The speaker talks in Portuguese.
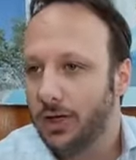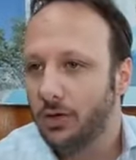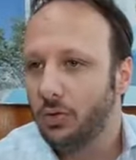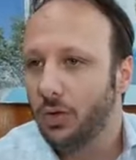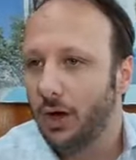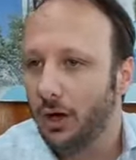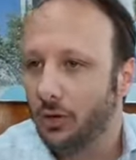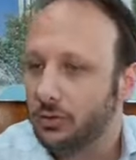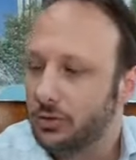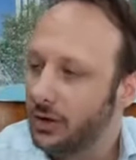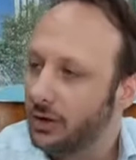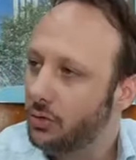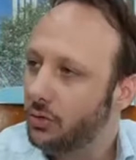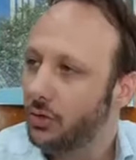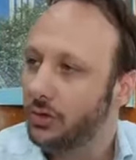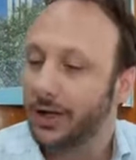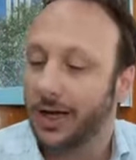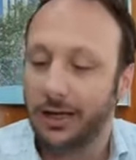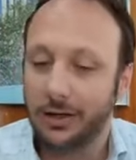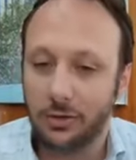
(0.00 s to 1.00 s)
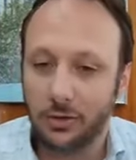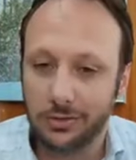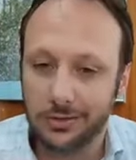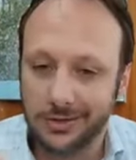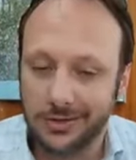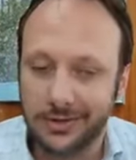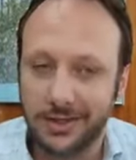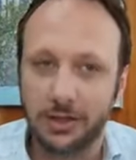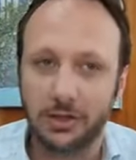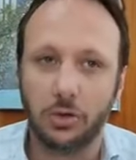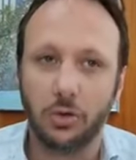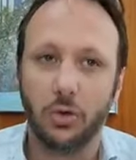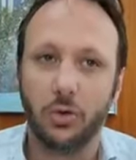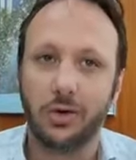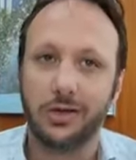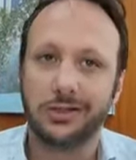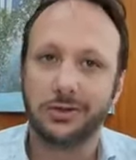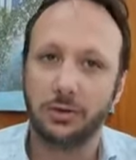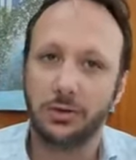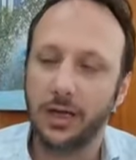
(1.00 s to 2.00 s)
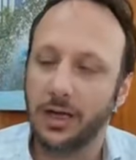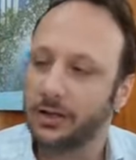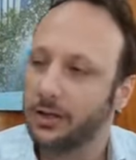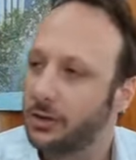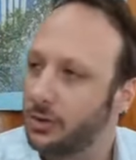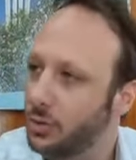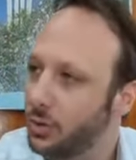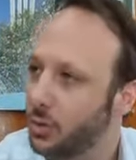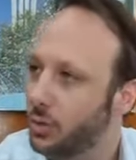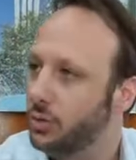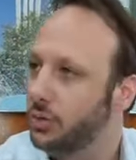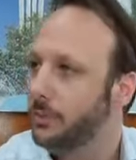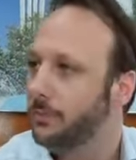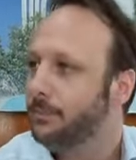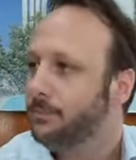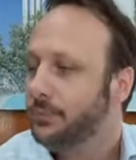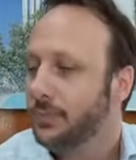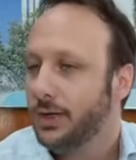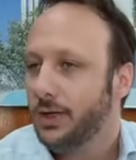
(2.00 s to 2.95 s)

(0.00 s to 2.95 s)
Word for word: é igual, tem que cuidar em todos os setores, cuidar de tudo.